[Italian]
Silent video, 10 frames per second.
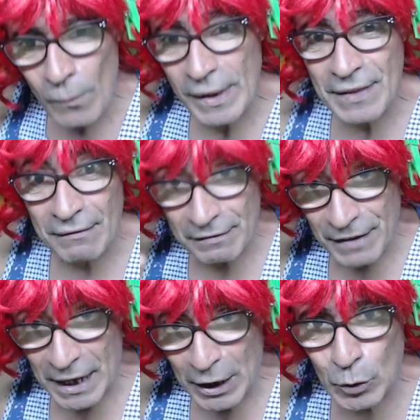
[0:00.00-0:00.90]
deve
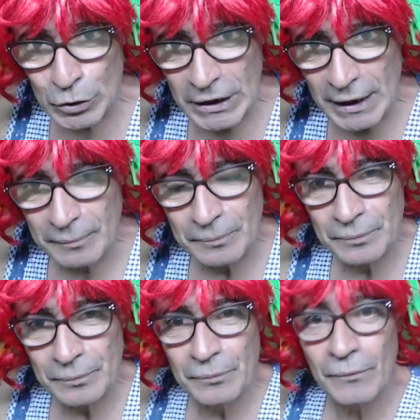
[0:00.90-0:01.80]
fare così
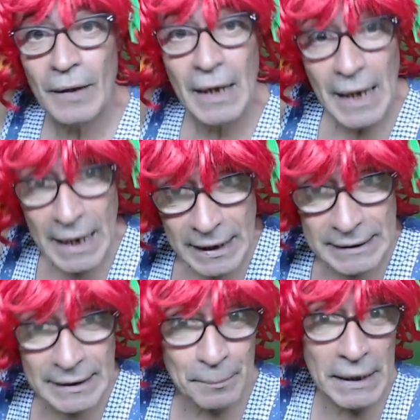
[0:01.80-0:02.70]
a
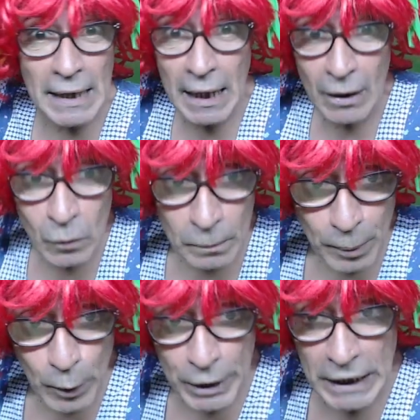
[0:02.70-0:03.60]
casa mia un
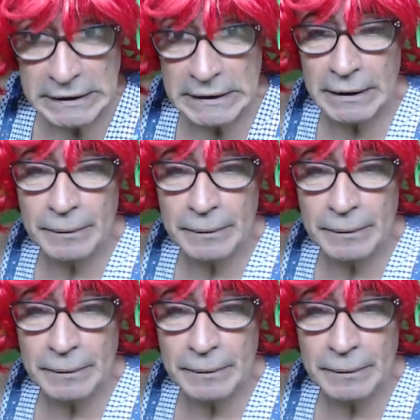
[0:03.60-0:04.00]
po' di essere